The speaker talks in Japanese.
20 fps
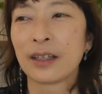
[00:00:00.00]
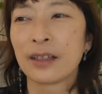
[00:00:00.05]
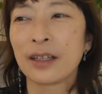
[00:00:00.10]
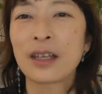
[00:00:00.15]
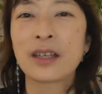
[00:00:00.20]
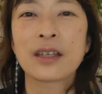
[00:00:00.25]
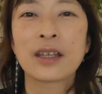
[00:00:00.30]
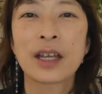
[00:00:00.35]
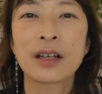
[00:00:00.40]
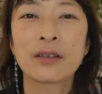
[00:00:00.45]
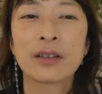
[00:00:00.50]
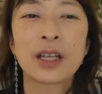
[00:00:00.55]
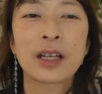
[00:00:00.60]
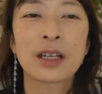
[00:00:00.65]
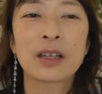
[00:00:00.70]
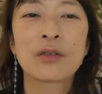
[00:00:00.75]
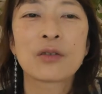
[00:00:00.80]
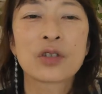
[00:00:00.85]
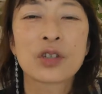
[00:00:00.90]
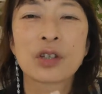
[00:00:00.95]
でやるだ
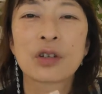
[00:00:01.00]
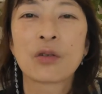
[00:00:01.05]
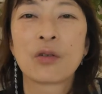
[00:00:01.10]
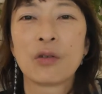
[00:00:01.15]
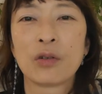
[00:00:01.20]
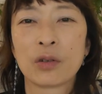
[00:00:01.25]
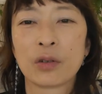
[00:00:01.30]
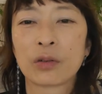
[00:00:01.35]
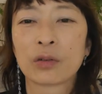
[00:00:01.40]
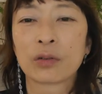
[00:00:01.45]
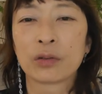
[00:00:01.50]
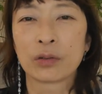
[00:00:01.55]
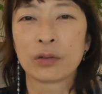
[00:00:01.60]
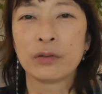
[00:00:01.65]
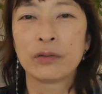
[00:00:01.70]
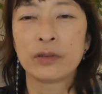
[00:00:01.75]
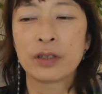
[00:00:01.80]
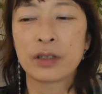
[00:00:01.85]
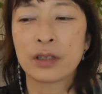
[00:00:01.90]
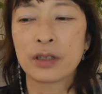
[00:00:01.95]
けの実行力